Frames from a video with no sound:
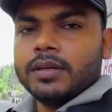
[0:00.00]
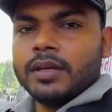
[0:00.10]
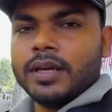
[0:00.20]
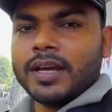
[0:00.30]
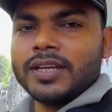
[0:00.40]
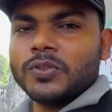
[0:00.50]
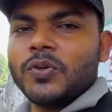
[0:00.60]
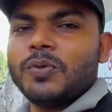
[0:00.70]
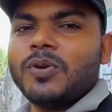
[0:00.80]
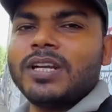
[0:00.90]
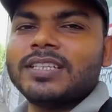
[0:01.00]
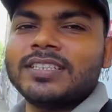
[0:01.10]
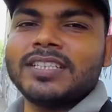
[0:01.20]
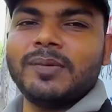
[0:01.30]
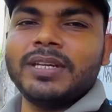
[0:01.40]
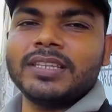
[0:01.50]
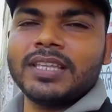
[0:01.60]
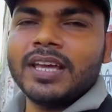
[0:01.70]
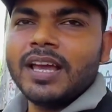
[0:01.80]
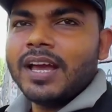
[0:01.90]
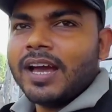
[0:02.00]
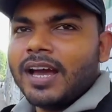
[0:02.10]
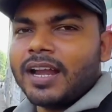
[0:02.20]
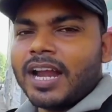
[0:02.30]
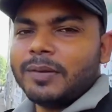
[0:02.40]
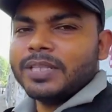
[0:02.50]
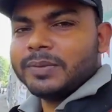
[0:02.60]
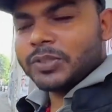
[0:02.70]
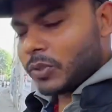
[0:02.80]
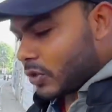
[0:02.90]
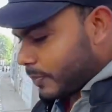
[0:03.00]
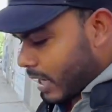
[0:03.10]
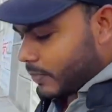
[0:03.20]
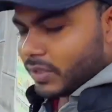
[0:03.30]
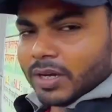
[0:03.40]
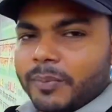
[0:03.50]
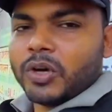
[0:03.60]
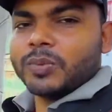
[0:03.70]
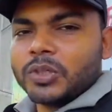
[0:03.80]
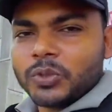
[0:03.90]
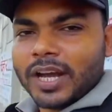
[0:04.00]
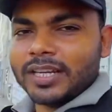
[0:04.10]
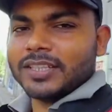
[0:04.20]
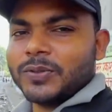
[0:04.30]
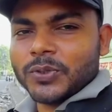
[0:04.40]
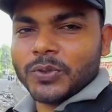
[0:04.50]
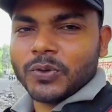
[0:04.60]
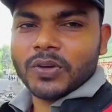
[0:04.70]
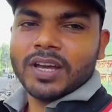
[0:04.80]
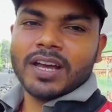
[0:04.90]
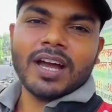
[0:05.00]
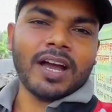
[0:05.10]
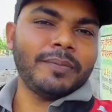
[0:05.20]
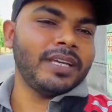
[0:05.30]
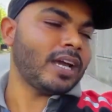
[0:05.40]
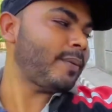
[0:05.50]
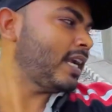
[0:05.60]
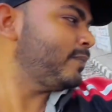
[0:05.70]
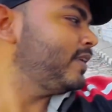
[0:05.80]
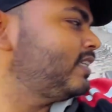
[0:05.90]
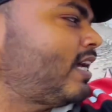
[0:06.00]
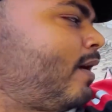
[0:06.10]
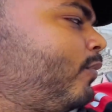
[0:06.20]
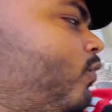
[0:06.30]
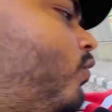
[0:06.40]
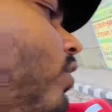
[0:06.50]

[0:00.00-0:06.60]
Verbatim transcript: हे गाइस गुड मॉर्निंग दिस अमित राइड विद में जीवन में आप सभी का बहुत बहुत स्वागत है दोस्तों अभी हमारे पीछे आपको